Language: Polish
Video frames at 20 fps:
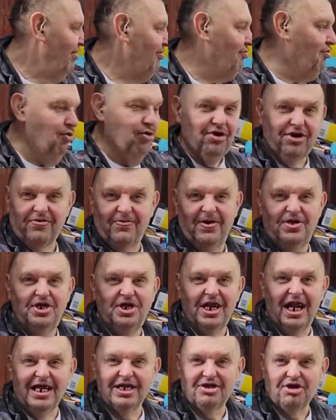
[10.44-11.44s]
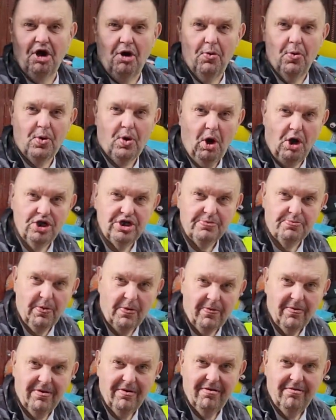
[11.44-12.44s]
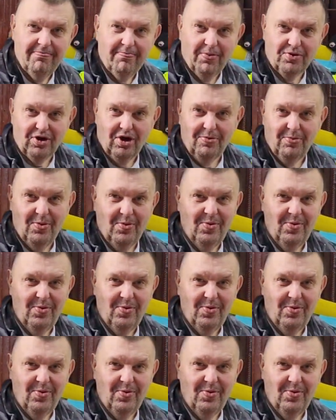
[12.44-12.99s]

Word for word: Kurwa, nieraz go uchodzi po, po domu.